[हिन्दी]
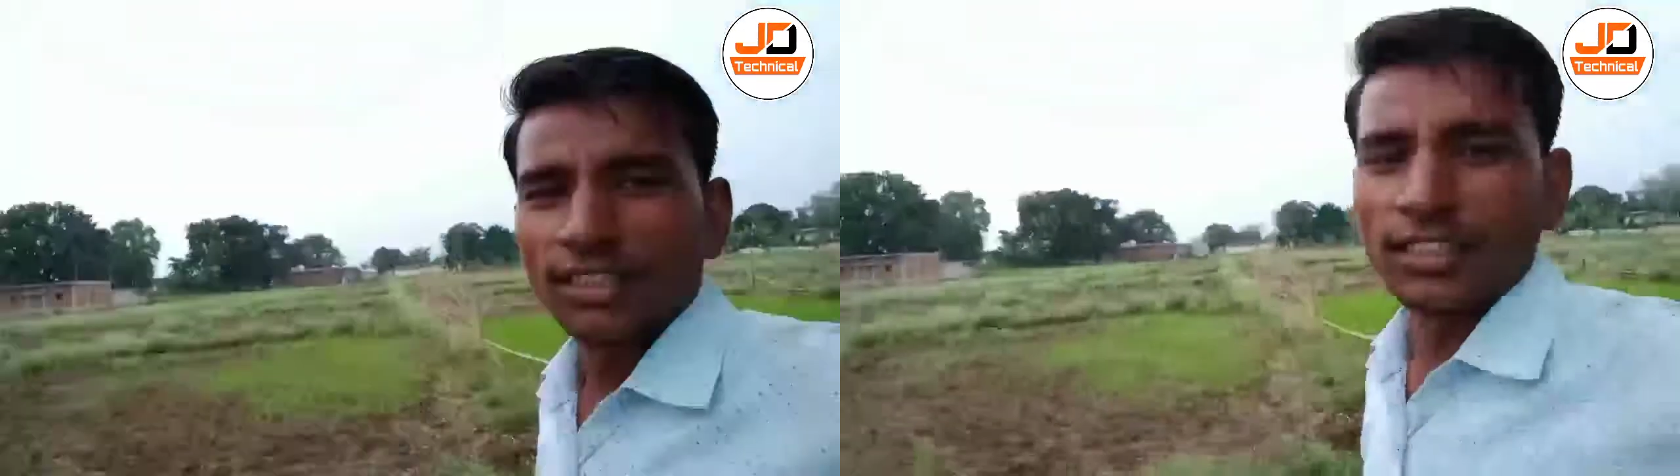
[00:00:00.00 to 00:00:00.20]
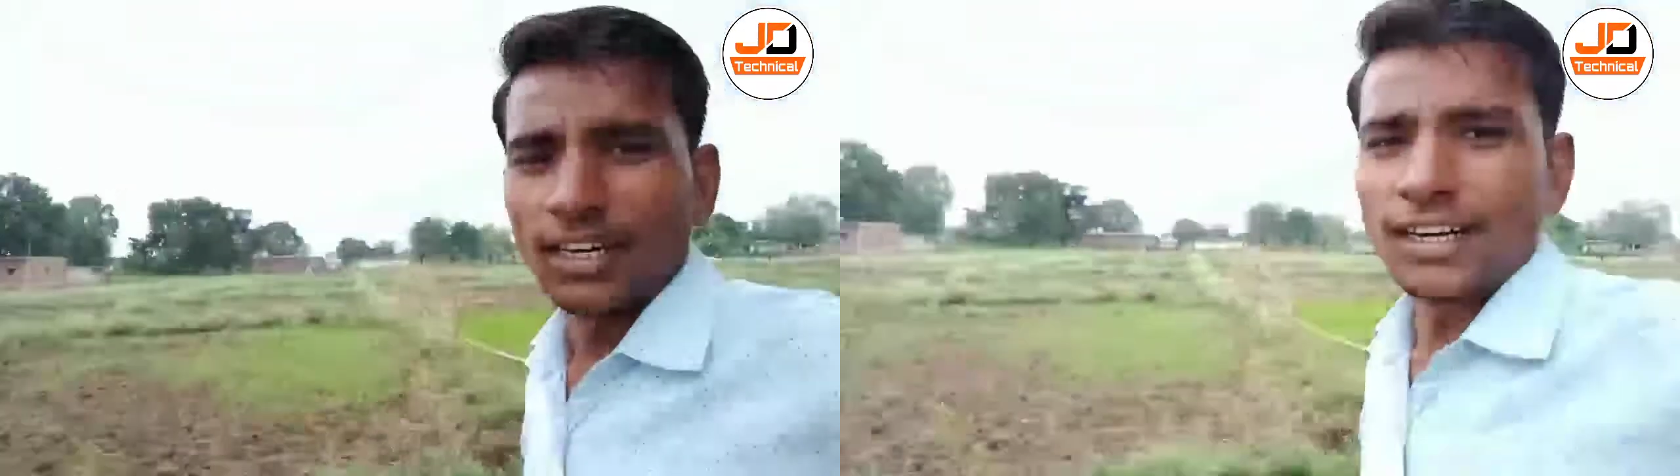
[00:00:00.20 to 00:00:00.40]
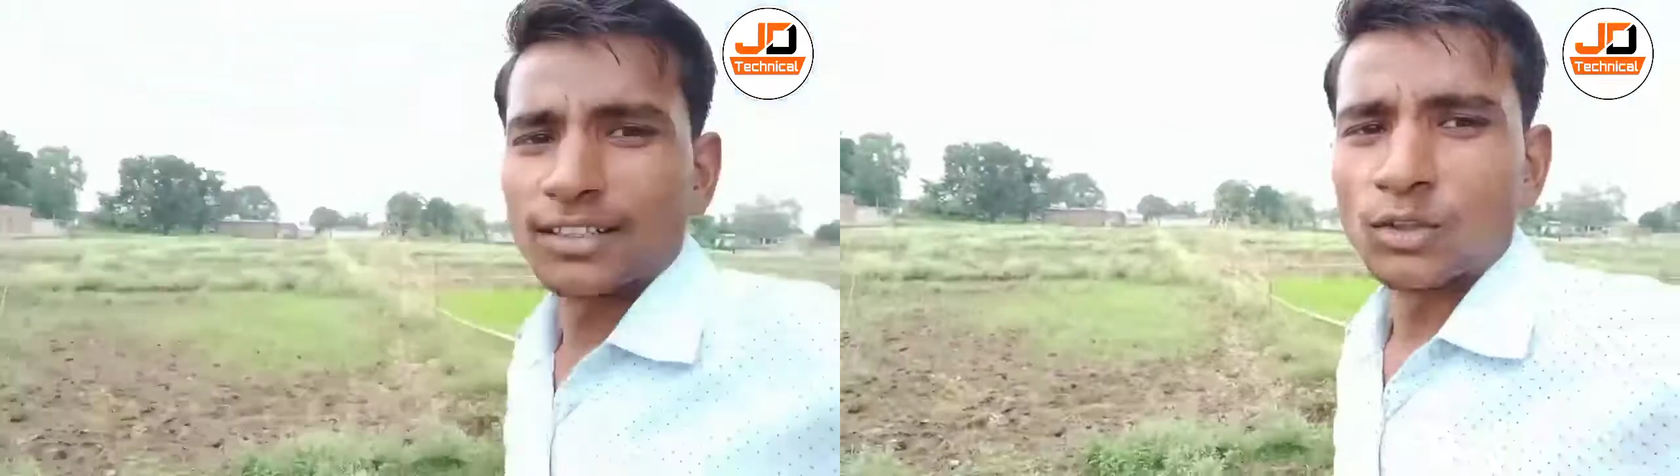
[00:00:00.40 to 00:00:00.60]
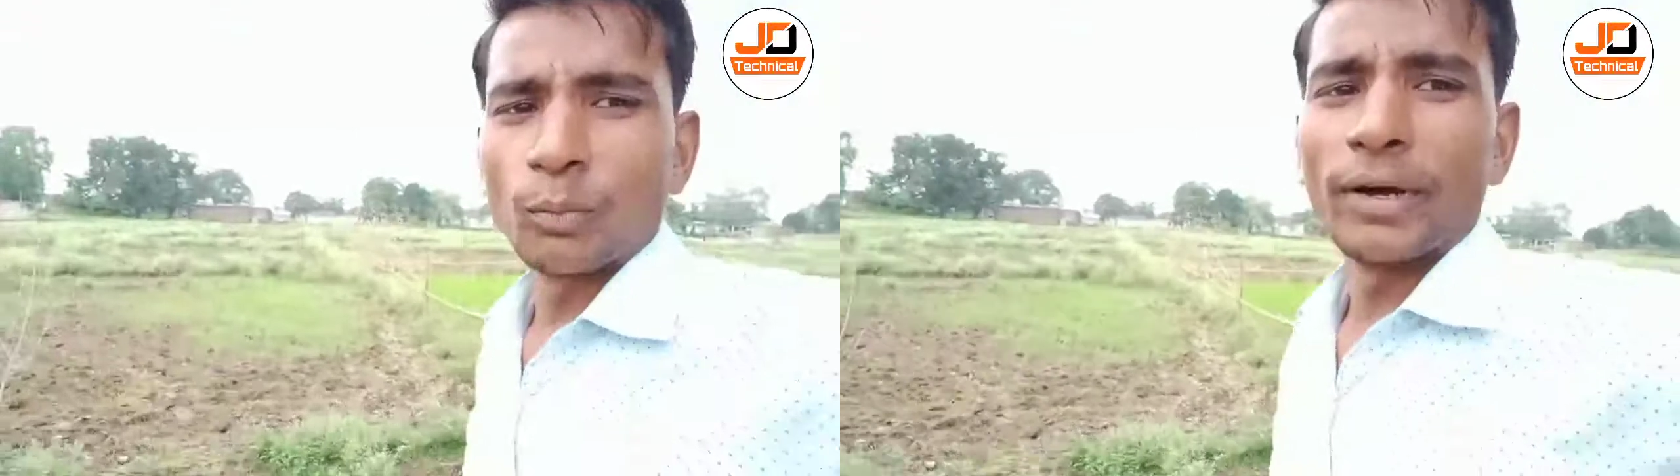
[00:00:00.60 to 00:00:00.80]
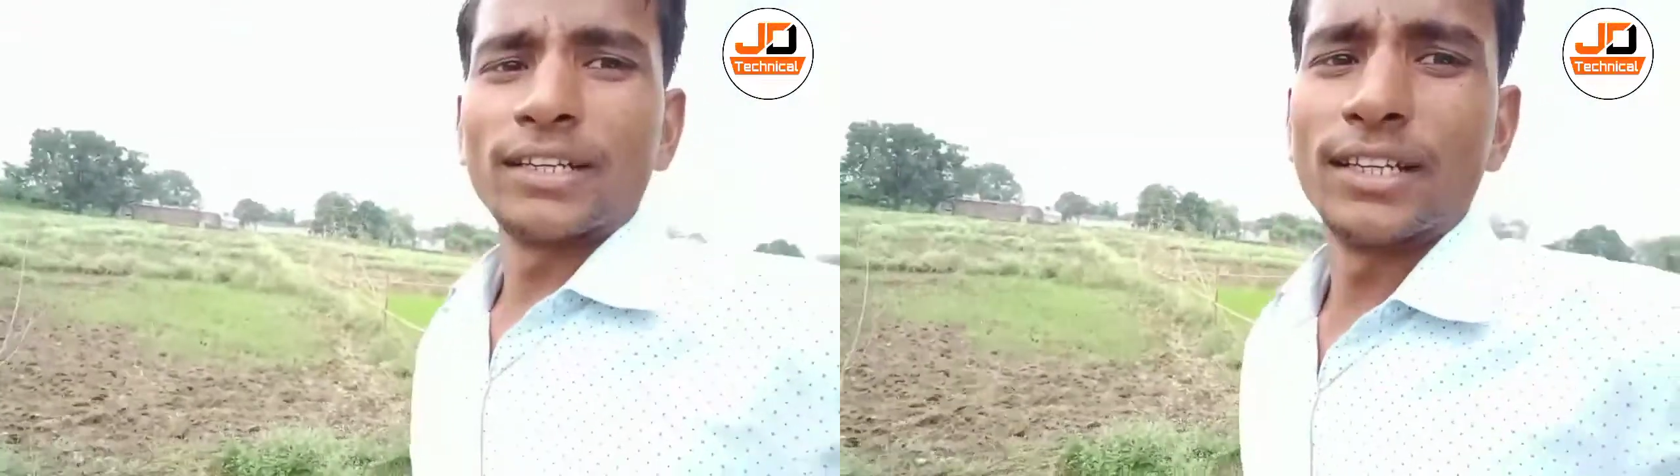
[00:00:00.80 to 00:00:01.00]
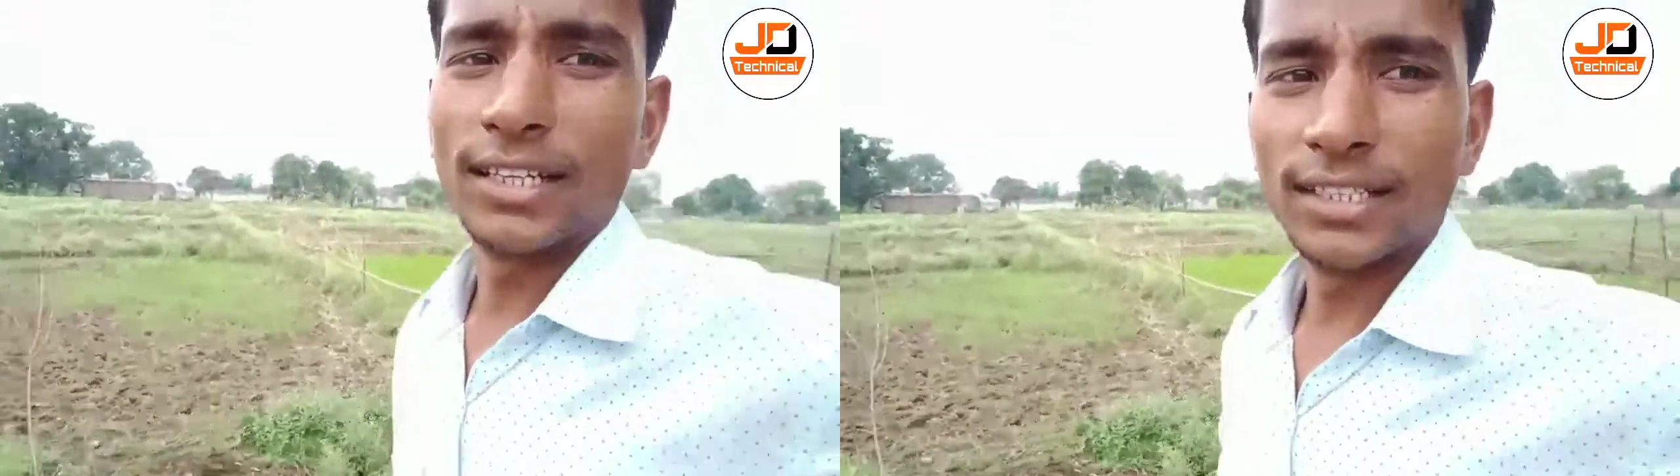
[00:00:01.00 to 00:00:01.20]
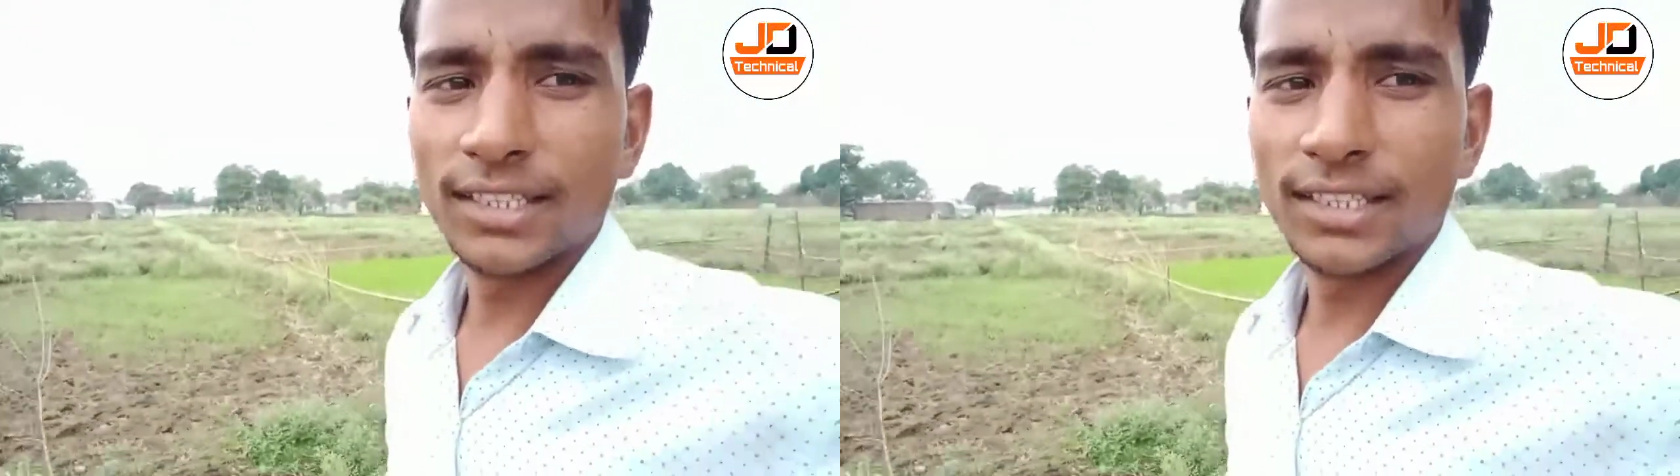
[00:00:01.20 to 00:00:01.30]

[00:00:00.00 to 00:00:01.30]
धान की रोपाई की गई